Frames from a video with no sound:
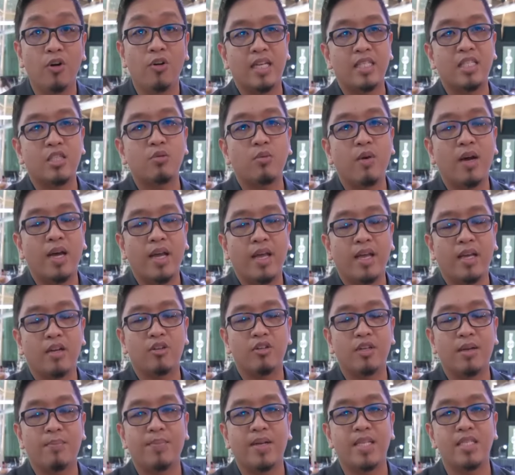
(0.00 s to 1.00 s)
That's why,
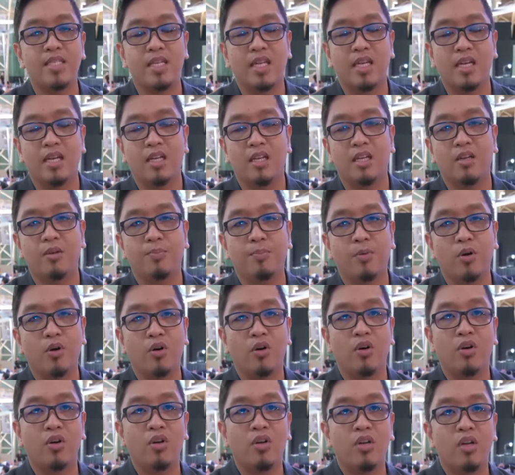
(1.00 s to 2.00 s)
kung napansin niyo
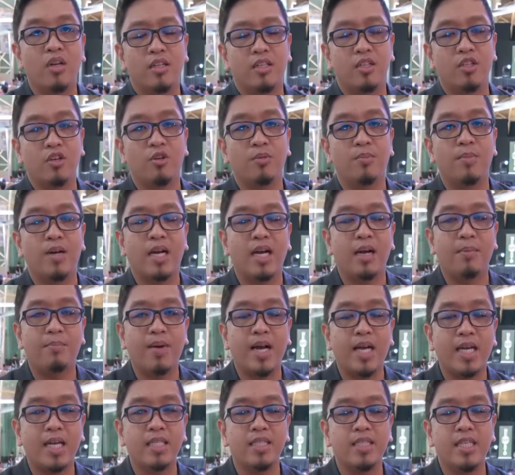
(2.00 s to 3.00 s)
po, yung mga
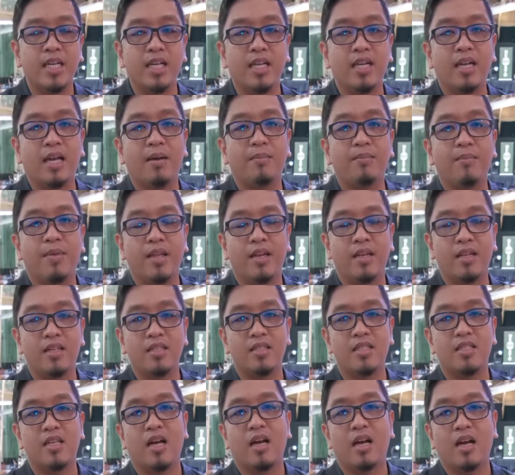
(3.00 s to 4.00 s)
packaging namin
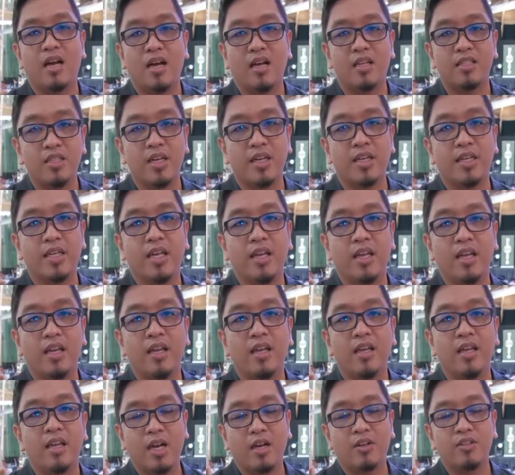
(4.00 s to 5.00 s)
sa jerky,
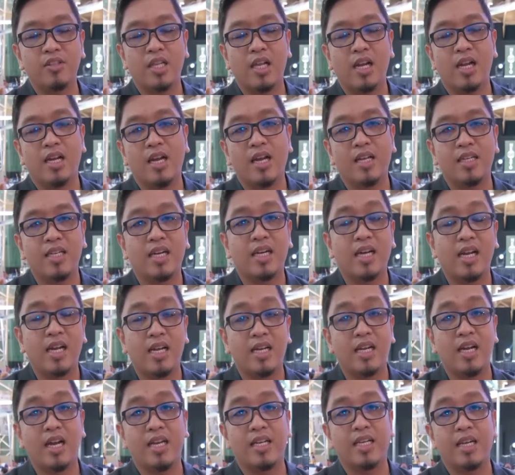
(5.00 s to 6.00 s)
meron talagang
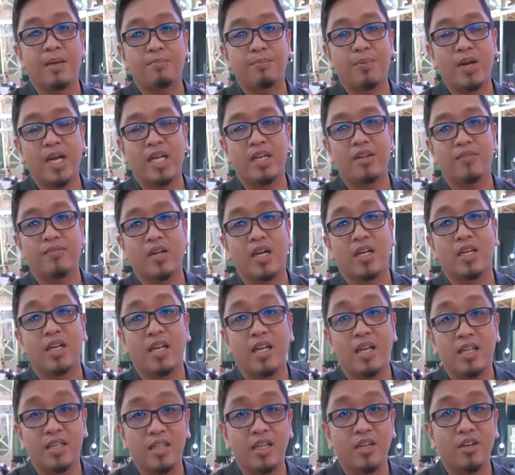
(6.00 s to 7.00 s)
nakalagay na Pride of
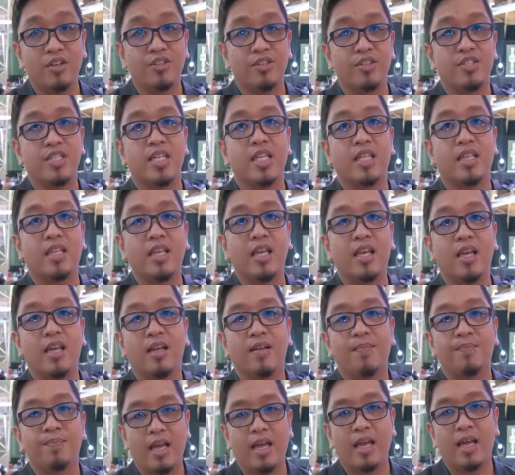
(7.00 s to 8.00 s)
Cagayan de Oro City
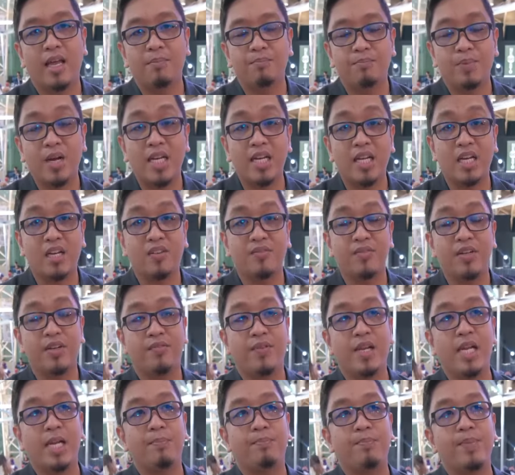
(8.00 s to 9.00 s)
and Product of the
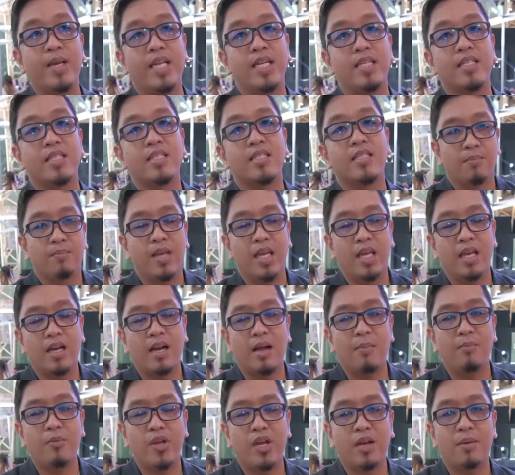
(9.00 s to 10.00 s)
Philippines. Bira
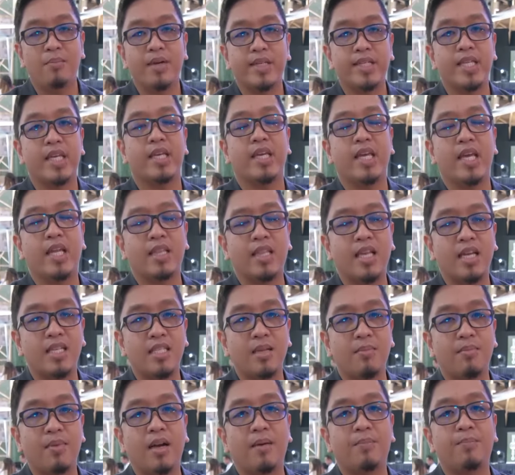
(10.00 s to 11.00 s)
mo yung makikita
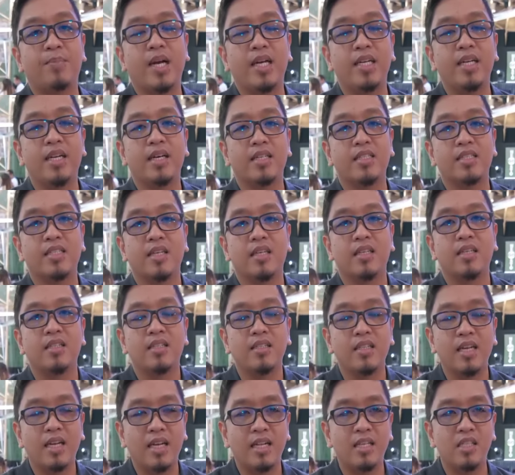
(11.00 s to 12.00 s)
sa mga products eh.
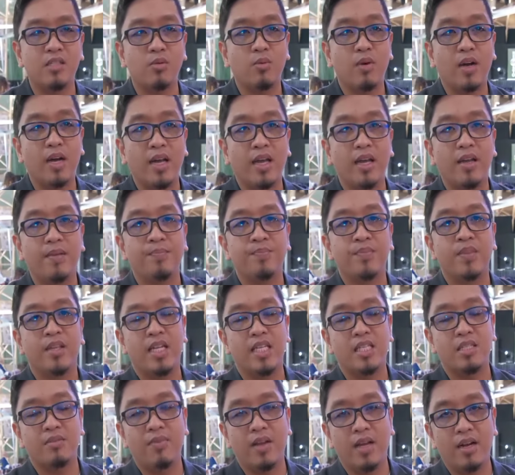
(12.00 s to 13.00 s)
That is why it
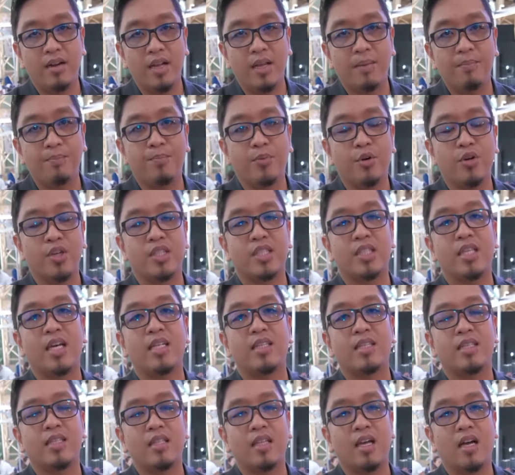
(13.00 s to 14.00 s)
is very
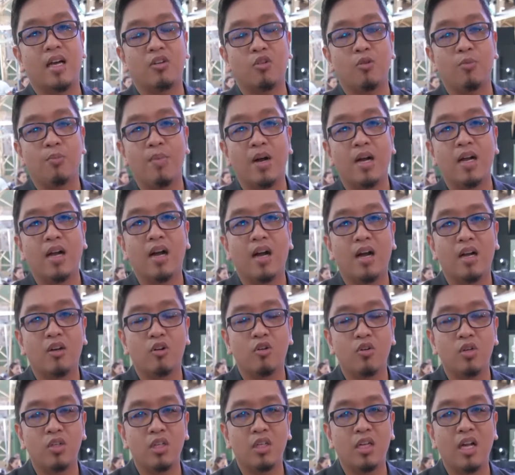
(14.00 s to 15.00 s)
important na kumbaga
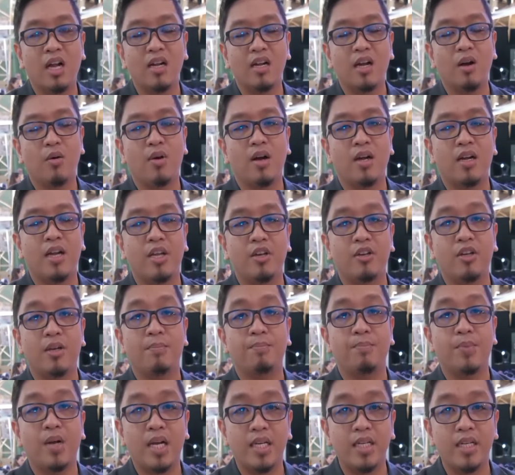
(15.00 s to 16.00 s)
kung gagawa kayo ng
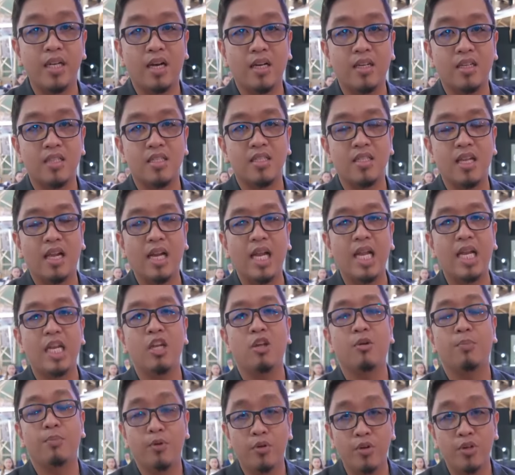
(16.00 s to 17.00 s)
products, dalhin
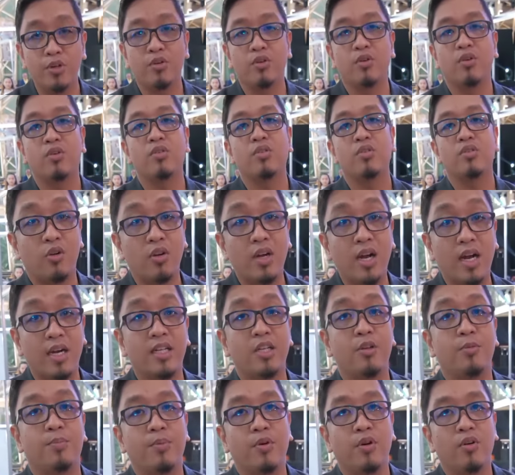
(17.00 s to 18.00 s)
niyo po yung lugar
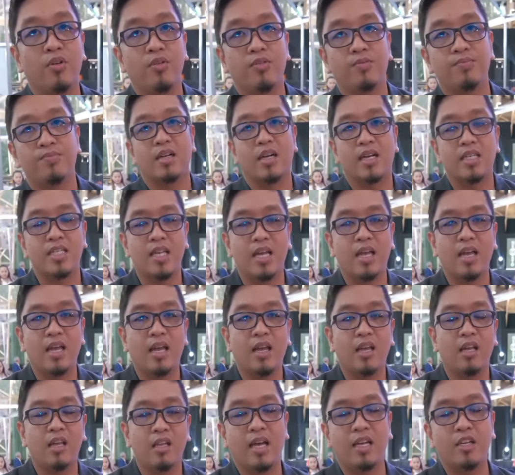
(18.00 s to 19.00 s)
niyo po.
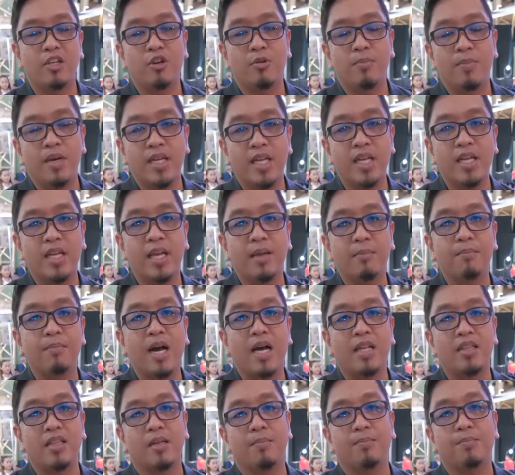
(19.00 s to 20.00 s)
Kasi yan yung magiging
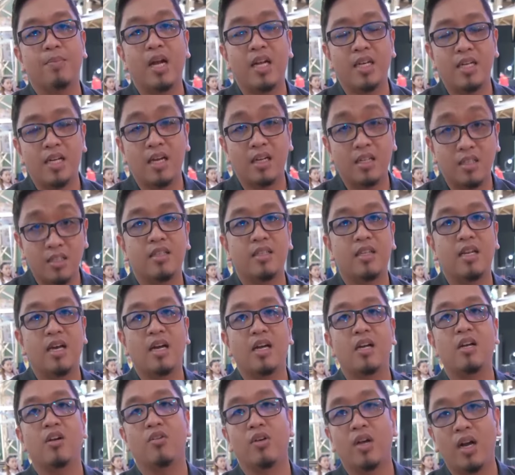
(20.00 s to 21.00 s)
banner product
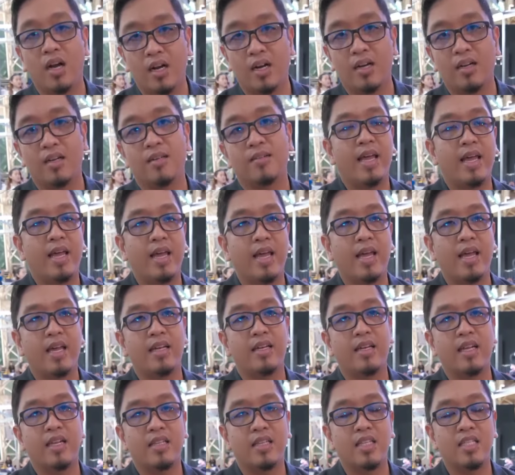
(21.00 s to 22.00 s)
ng lugar
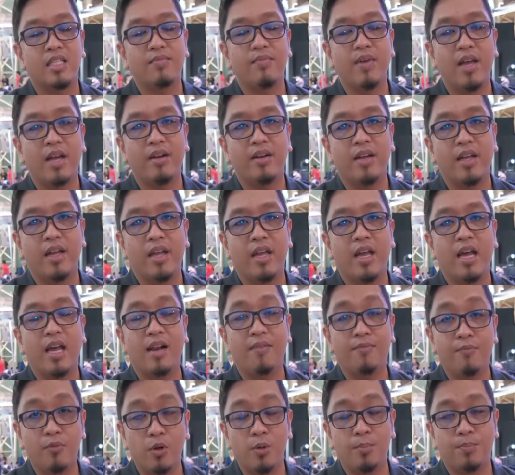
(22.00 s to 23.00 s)
and that is very
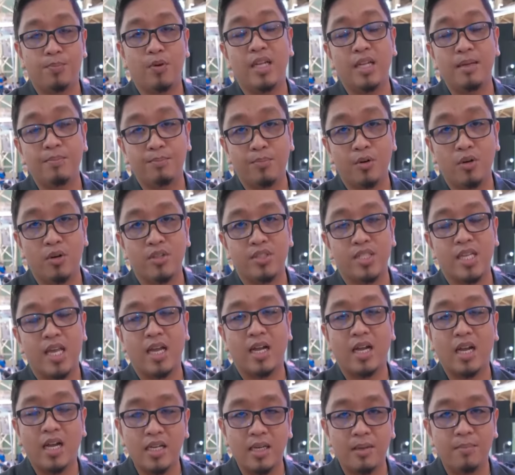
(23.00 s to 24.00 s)
helpful din po sa
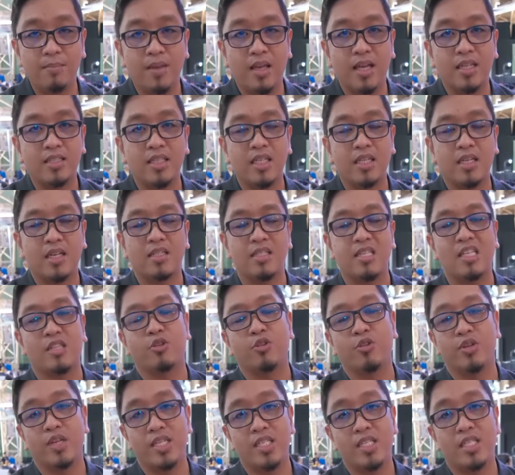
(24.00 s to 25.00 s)
economy at saka sa
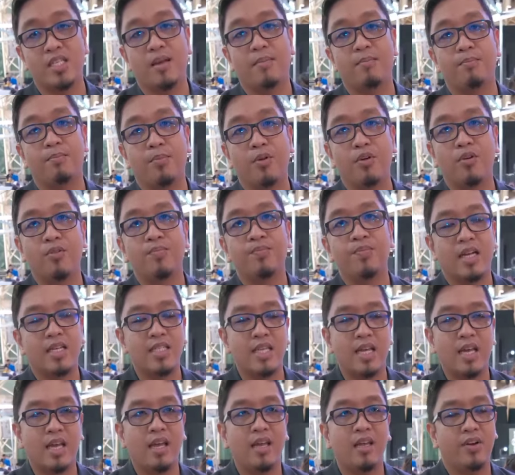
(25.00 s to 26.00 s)
tourism po.
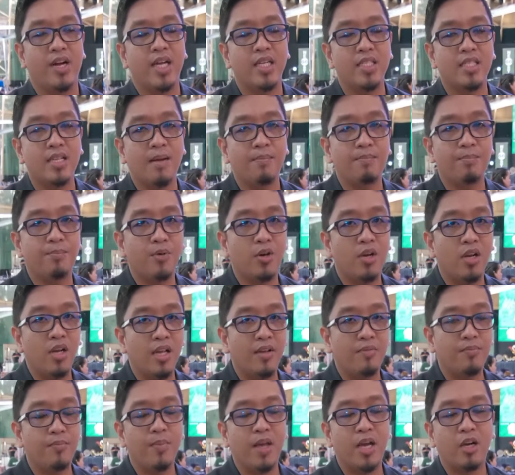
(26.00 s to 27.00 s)
Kasi for example,
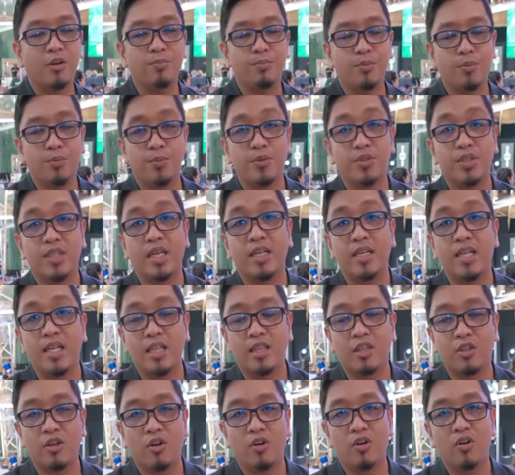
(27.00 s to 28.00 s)
if meron pupunta
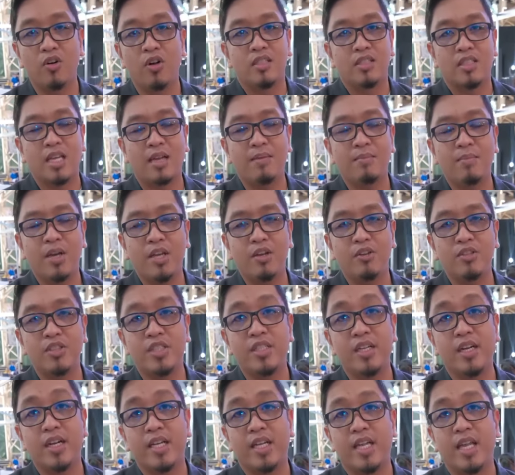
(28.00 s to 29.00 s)
dito, saan ba yung
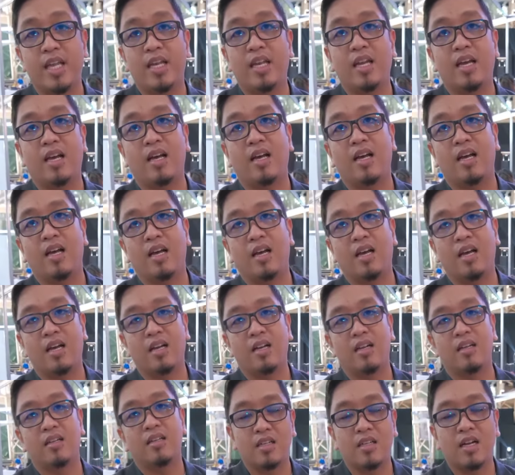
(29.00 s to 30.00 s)
jerky ng
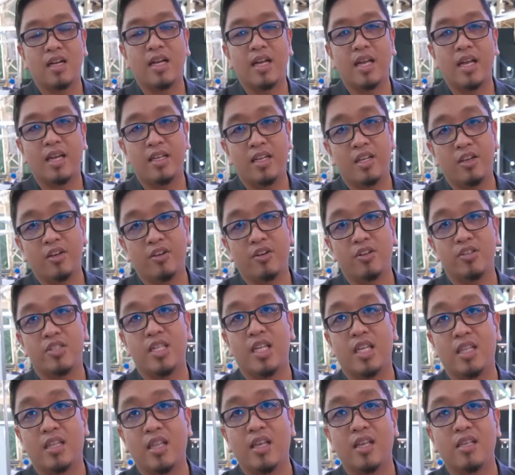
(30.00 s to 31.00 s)
Cagayan de Oro
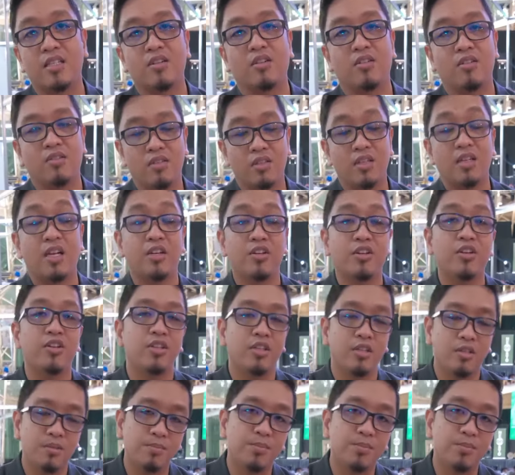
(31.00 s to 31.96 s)
City. So, ganun yun.